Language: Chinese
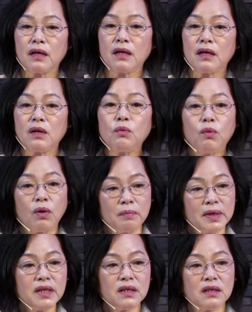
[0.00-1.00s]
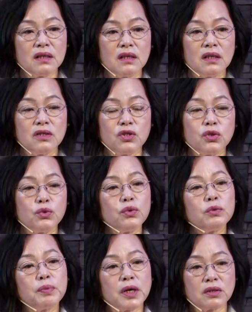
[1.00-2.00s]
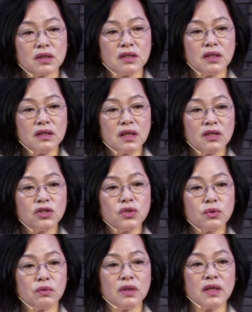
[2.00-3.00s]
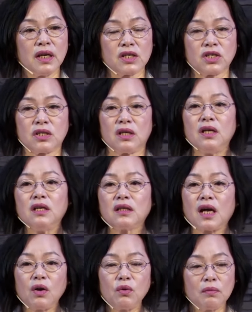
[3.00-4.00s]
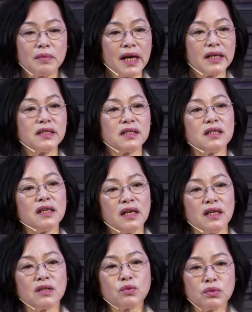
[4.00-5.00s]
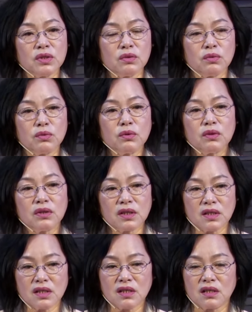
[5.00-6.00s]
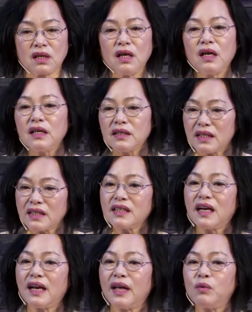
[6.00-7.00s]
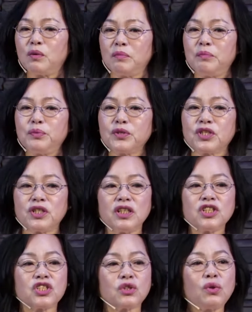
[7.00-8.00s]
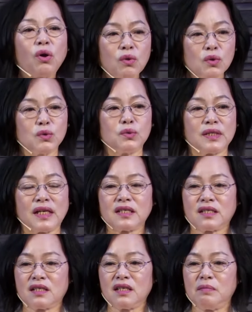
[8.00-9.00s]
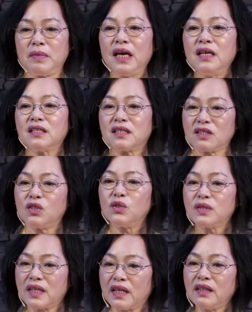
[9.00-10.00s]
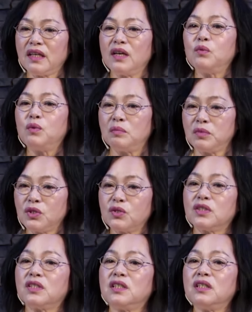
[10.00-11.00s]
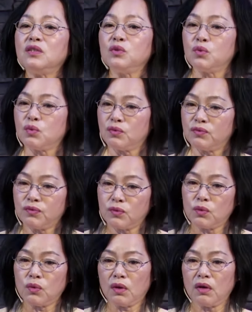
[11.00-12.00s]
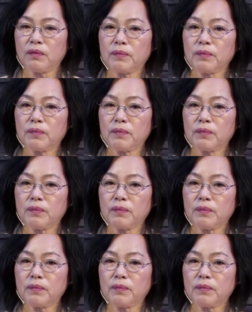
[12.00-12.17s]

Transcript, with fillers: 那我们就预表着今天的旧恩也是。当我们来纪念耶稣基督的死，接下来我们不是一直痛苦在死里面，死后三天我们就是庆祝复活，